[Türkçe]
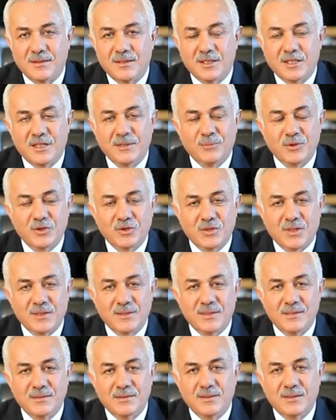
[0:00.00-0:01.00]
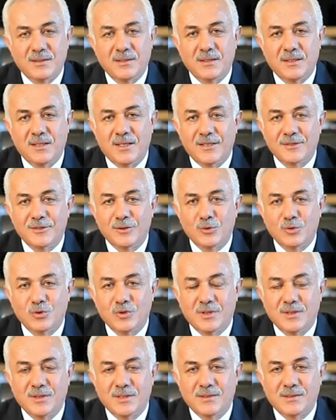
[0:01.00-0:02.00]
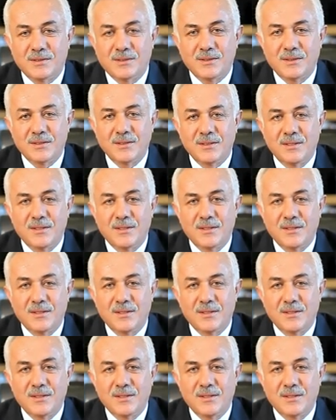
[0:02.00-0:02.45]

Kıbrıs Caddesi, Atatürk Caddesi